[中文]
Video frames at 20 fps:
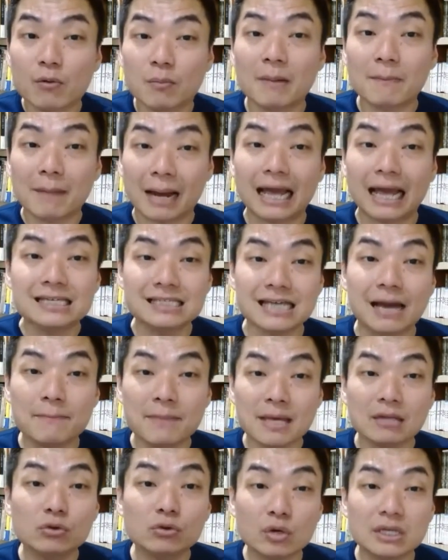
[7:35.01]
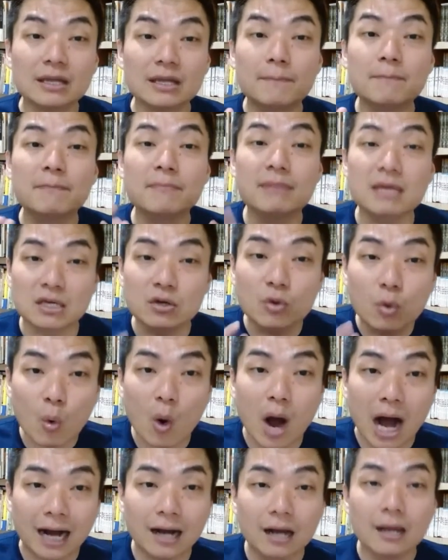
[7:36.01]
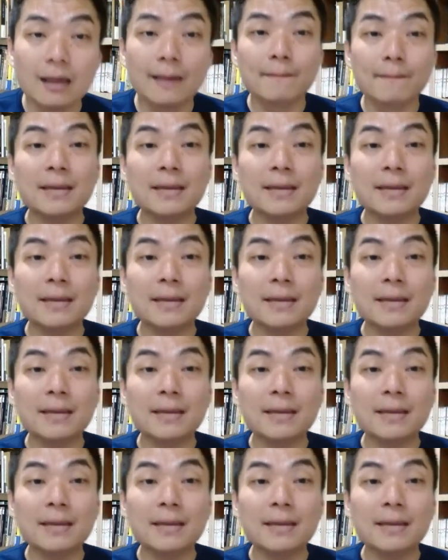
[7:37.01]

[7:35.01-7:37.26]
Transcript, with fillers: 我们马来西亚面对的米荒，